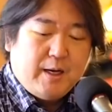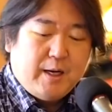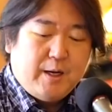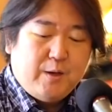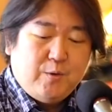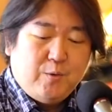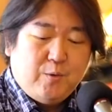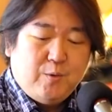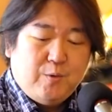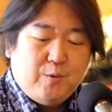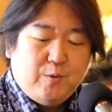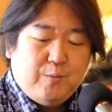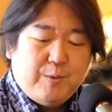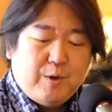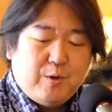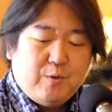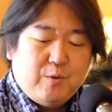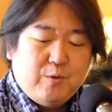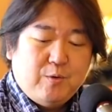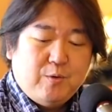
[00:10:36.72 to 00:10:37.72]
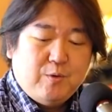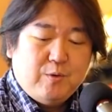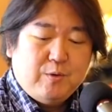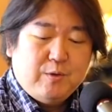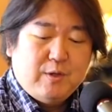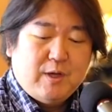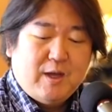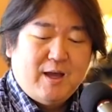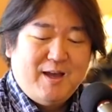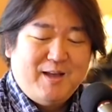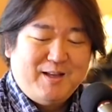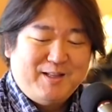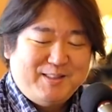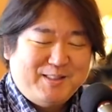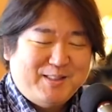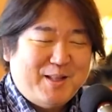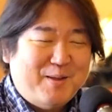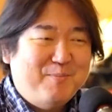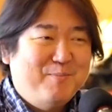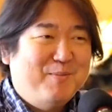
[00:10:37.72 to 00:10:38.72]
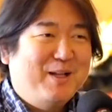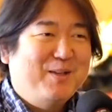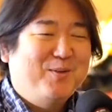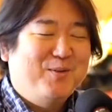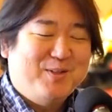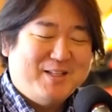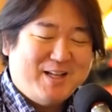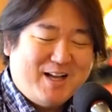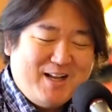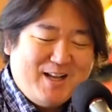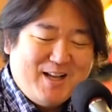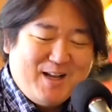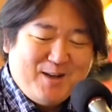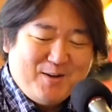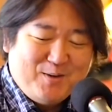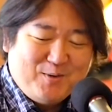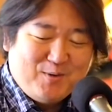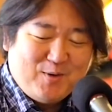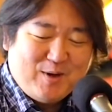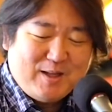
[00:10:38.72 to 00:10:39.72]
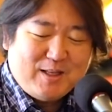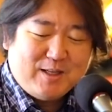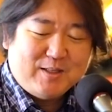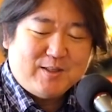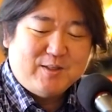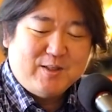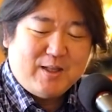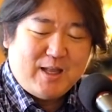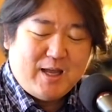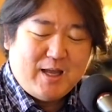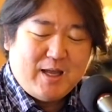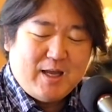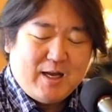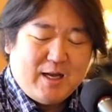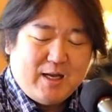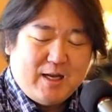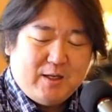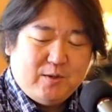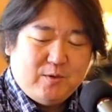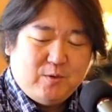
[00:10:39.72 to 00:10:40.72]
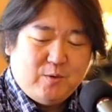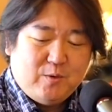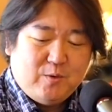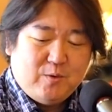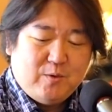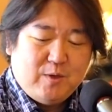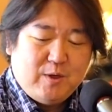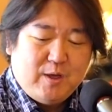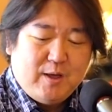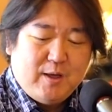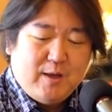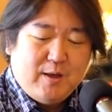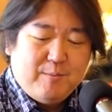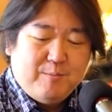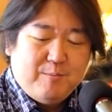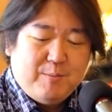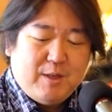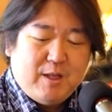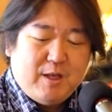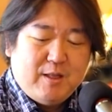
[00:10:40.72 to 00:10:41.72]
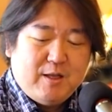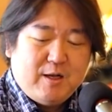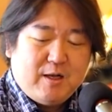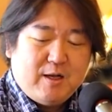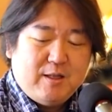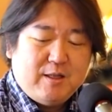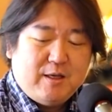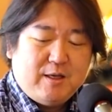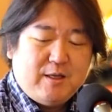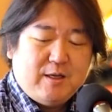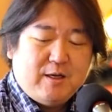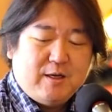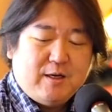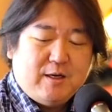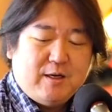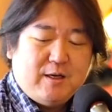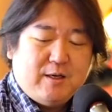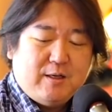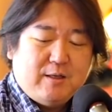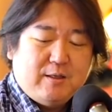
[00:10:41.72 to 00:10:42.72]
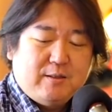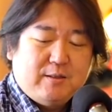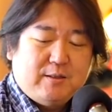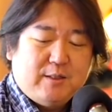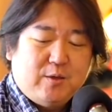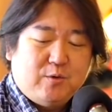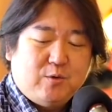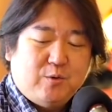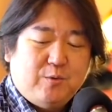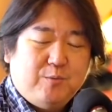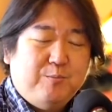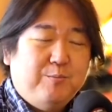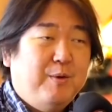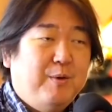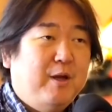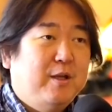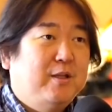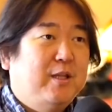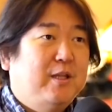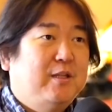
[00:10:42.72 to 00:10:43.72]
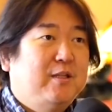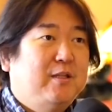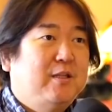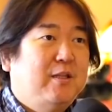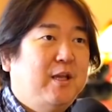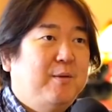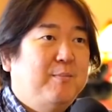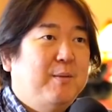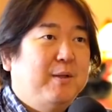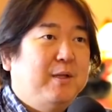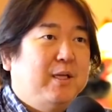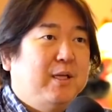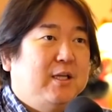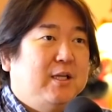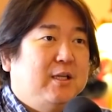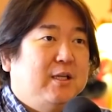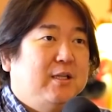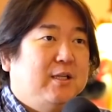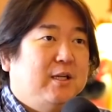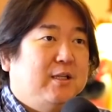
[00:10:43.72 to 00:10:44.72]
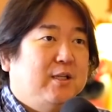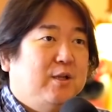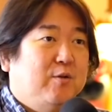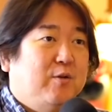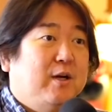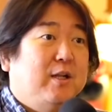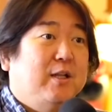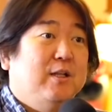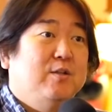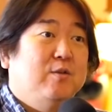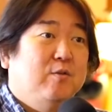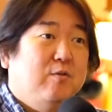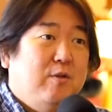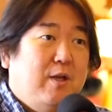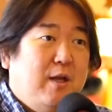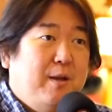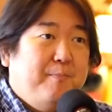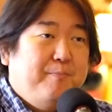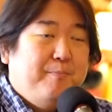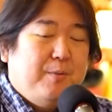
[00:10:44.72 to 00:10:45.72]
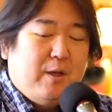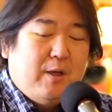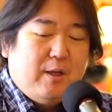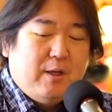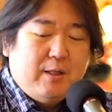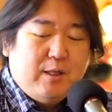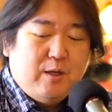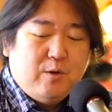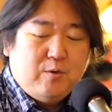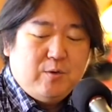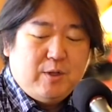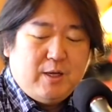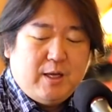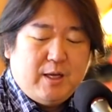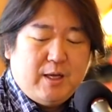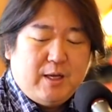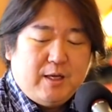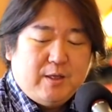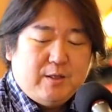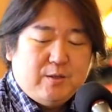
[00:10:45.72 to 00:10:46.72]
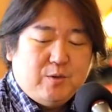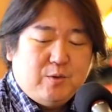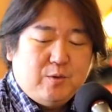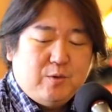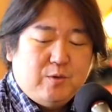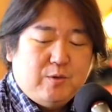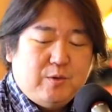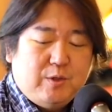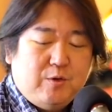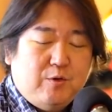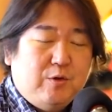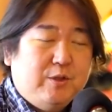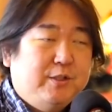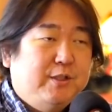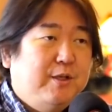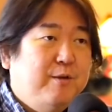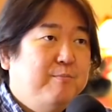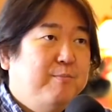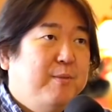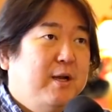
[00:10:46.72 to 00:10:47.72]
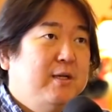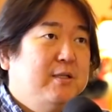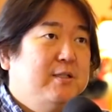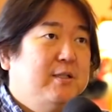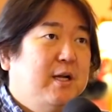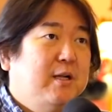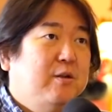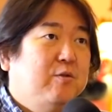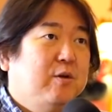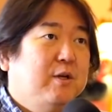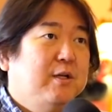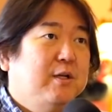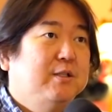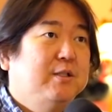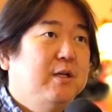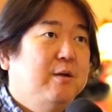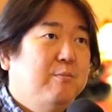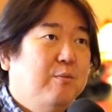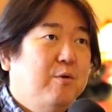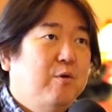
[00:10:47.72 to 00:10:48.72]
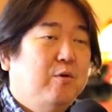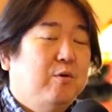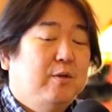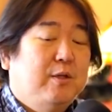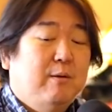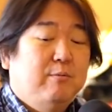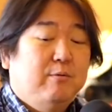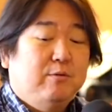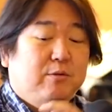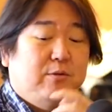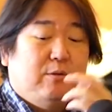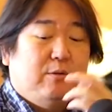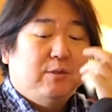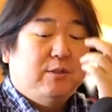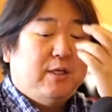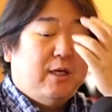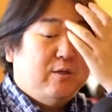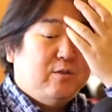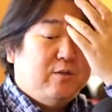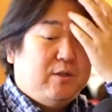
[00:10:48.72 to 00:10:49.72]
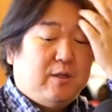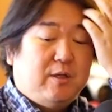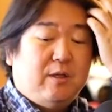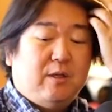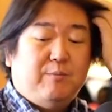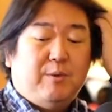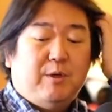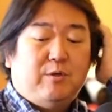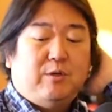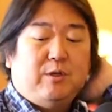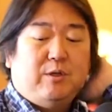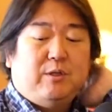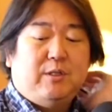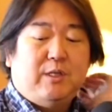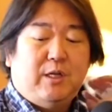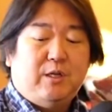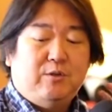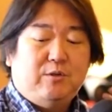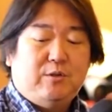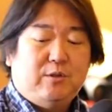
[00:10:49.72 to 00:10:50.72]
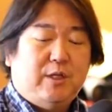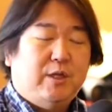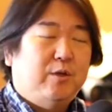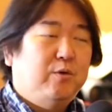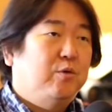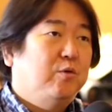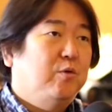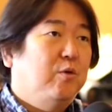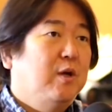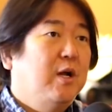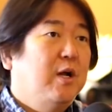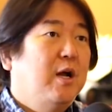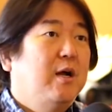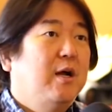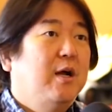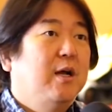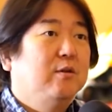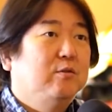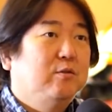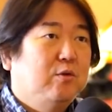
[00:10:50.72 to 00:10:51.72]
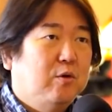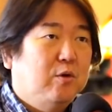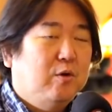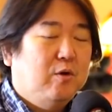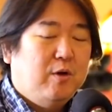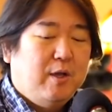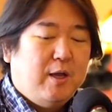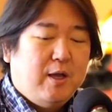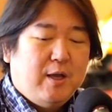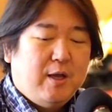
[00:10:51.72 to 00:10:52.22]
あのまあ、このシテンバットさんはですね、うん、あのまあ、なんだかんだ言いながらちゃんと待って今に至ってるわけですよね。なのでそのいろいろ心配したりとかしても多分最終的にうまくいってるっていうことを考えると、